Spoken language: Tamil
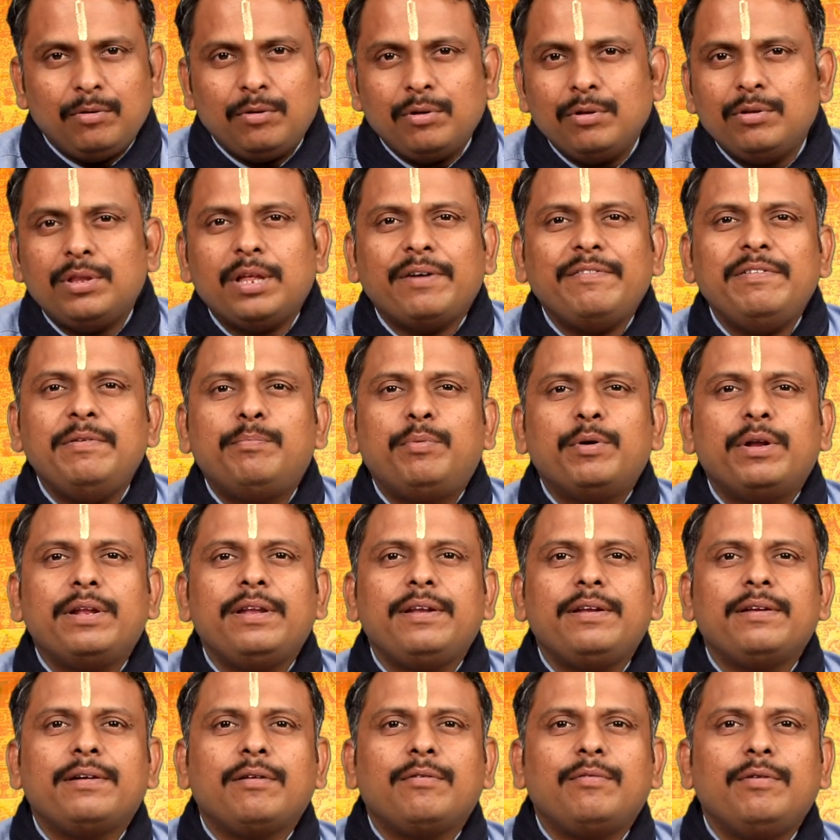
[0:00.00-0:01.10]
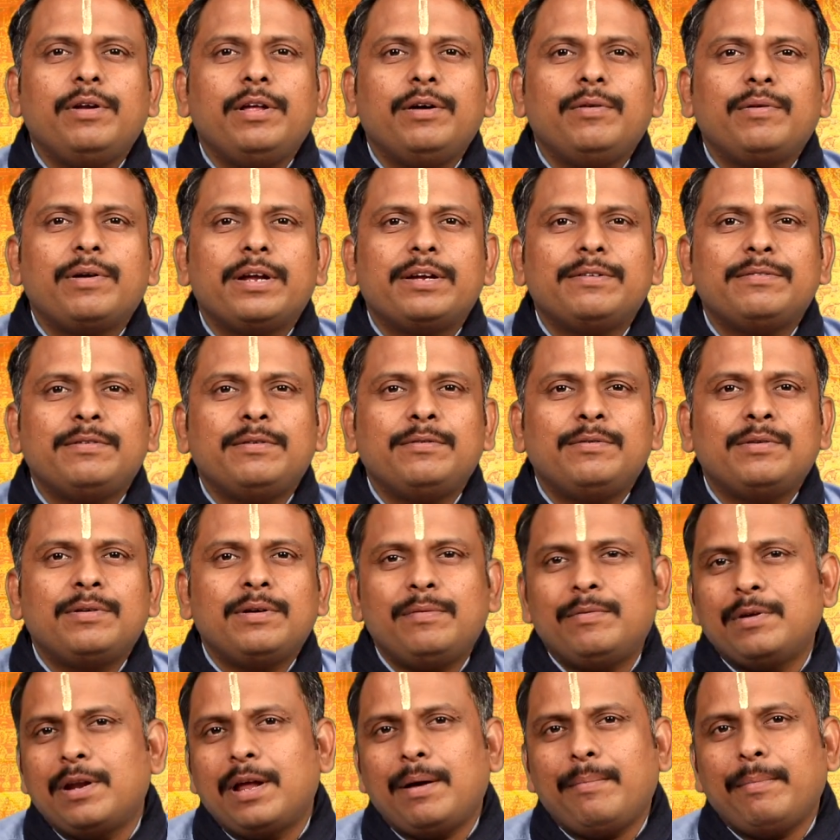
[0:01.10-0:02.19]
ஒரு தவிப்புடன் இருக்கக்கூடிய ஒரு ஒரு
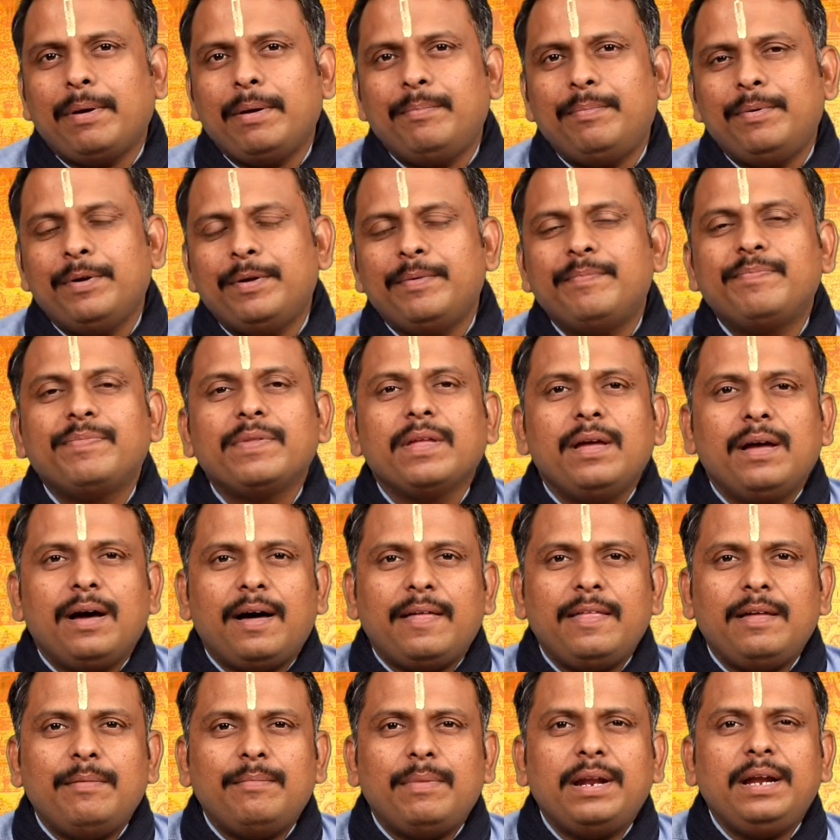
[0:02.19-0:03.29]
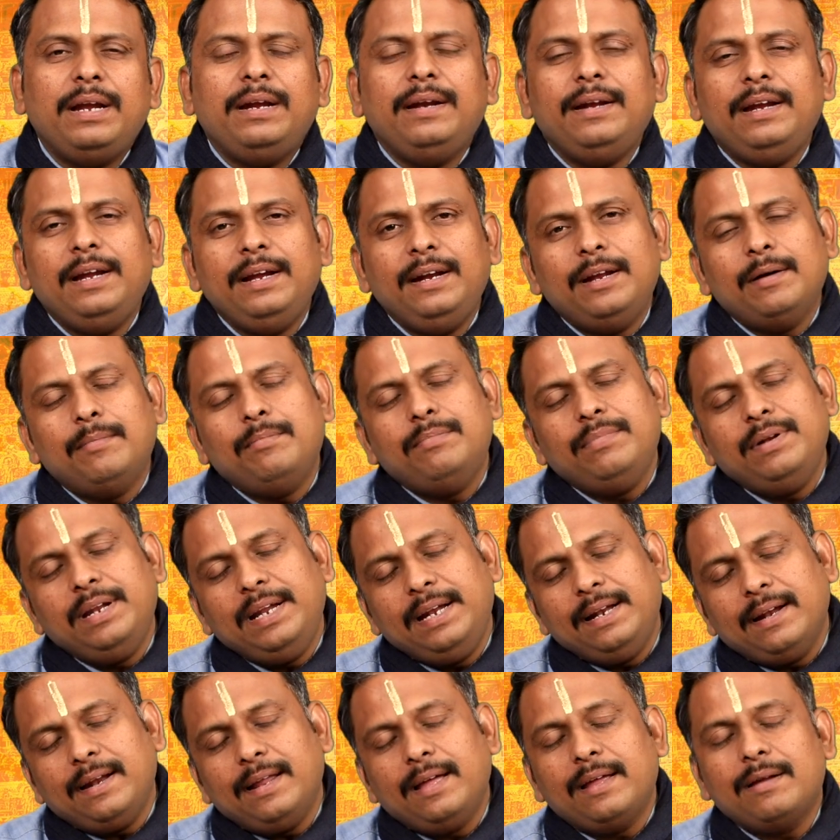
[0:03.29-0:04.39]
ஒரு அமைப்பு அதே மாதிரி நீண்ட
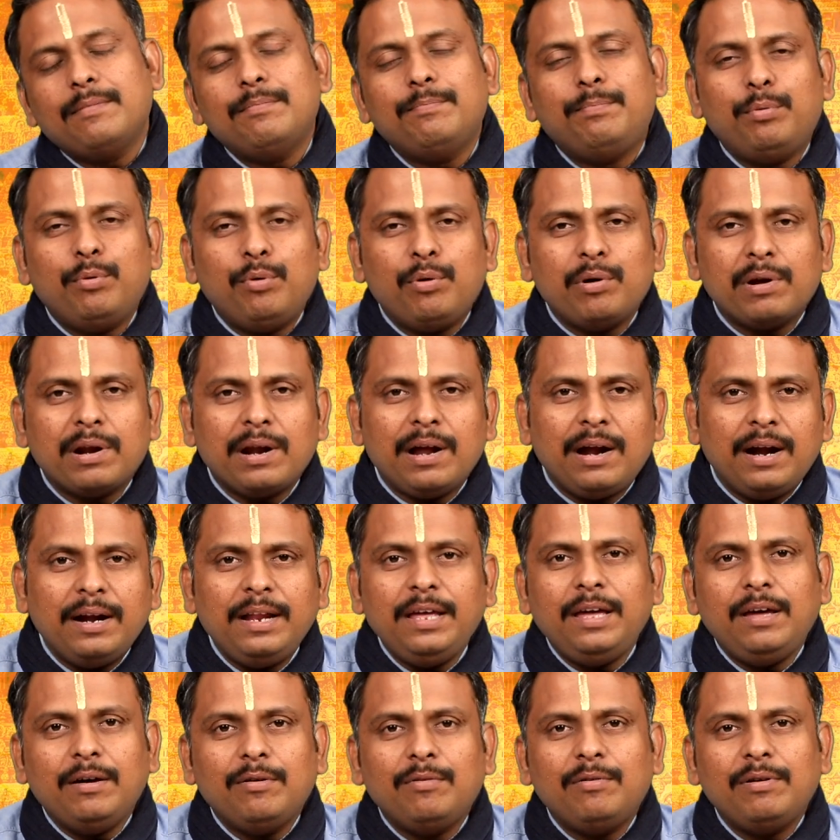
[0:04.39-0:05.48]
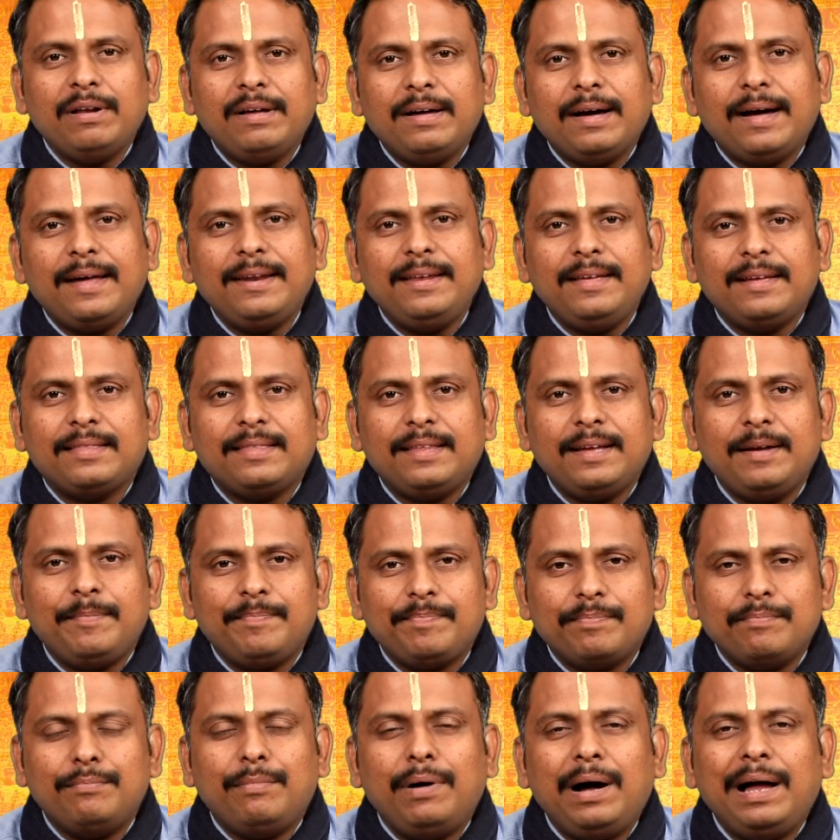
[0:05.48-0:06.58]
நீண்ட நேரம் போராடி ஒரு காரியத்தை
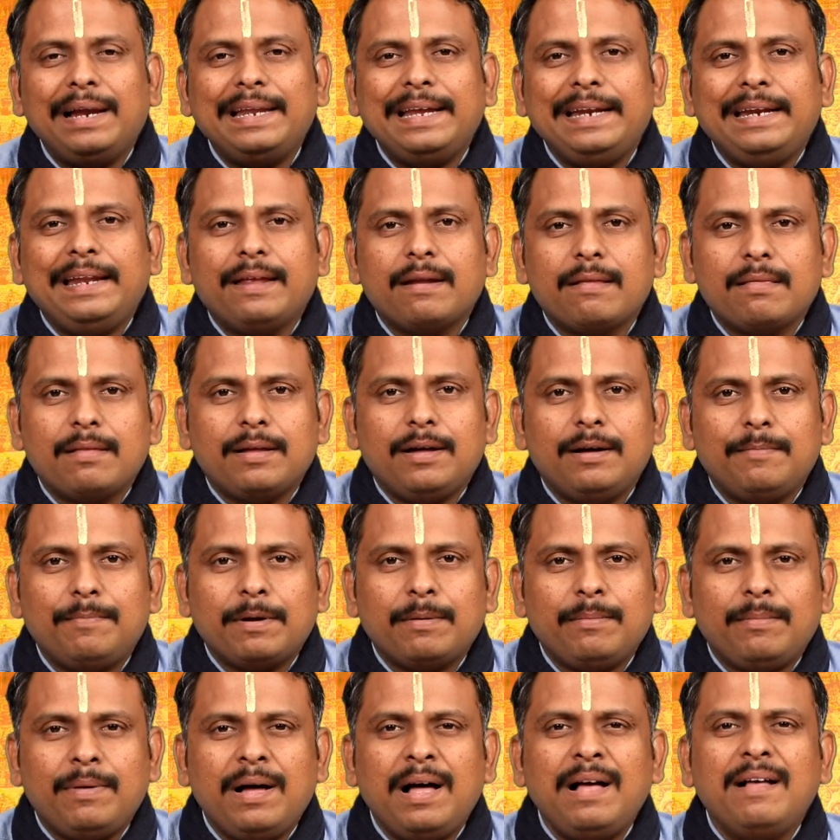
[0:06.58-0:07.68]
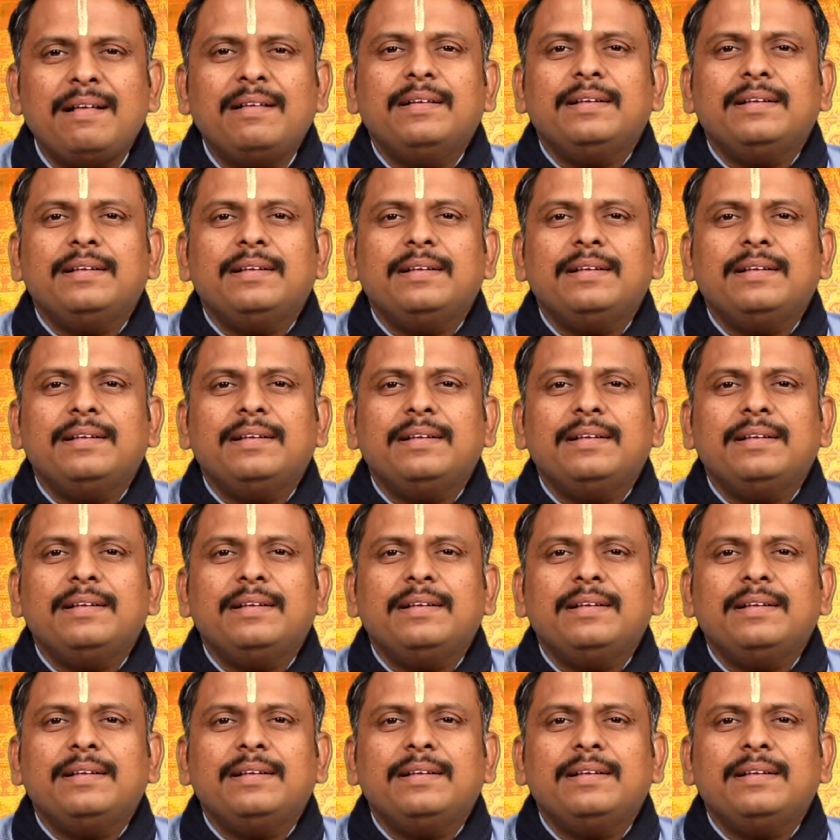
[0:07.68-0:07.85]
மாலை நேரத்துக்கு அப்புறமா